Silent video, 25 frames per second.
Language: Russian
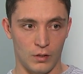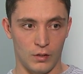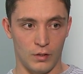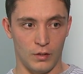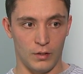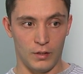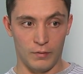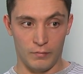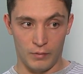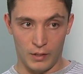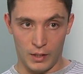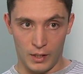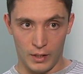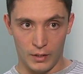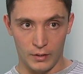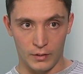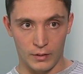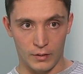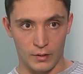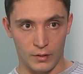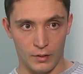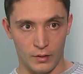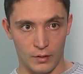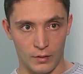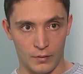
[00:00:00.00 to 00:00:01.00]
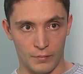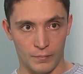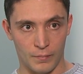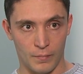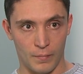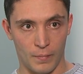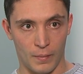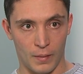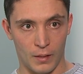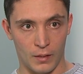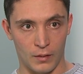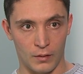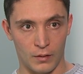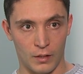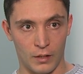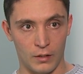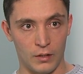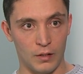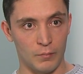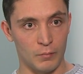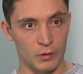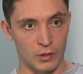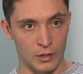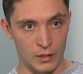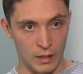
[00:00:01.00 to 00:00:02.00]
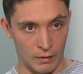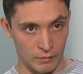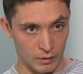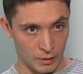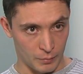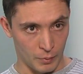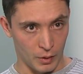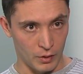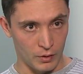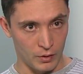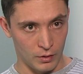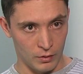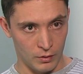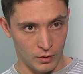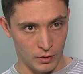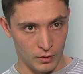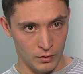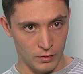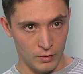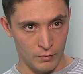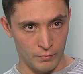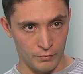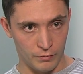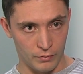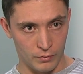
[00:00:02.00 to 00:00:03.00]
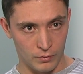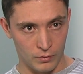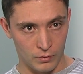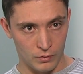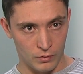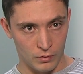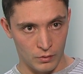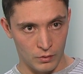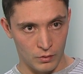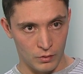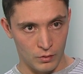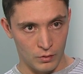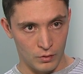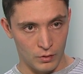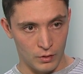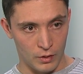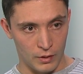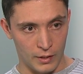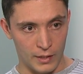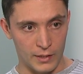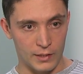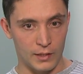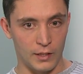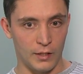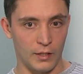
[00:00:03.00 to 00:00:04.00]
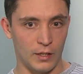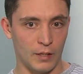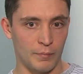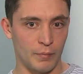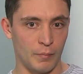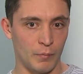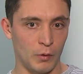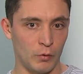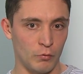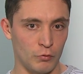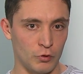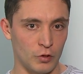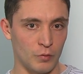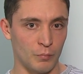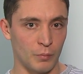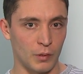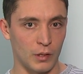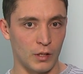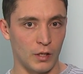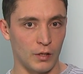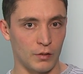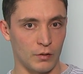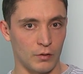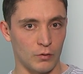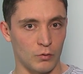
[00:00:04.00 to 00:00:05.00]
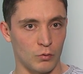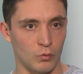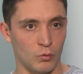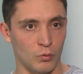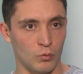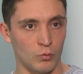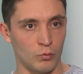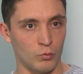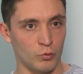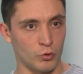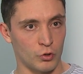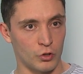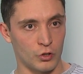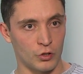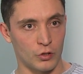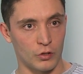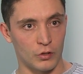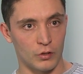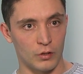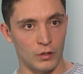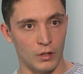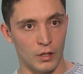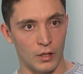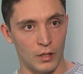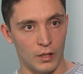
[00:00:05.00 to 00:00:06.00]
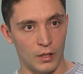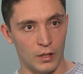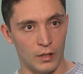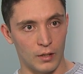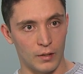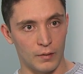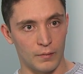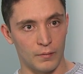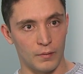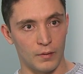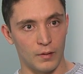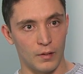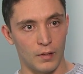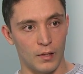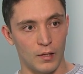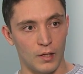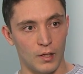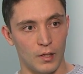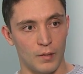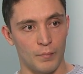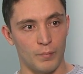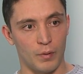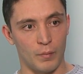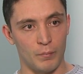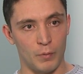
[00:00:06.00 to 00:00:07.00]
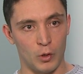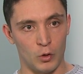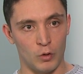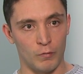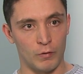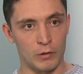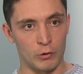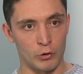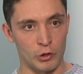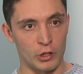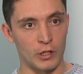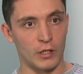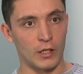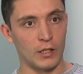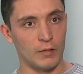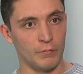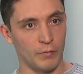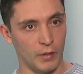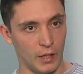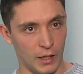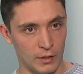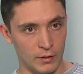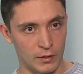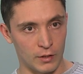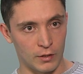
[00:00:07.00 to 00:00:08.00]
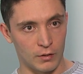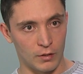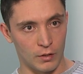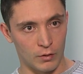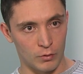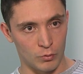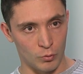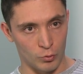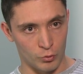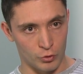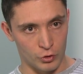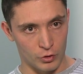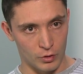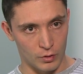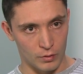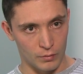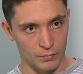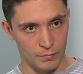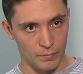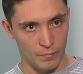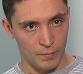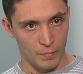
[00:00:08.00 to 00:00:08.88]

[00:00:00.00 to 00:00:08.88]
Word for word: э, является одним из главных претендентов, если не на победу в чемпионате, то уж на победу Восточной конференции так точно.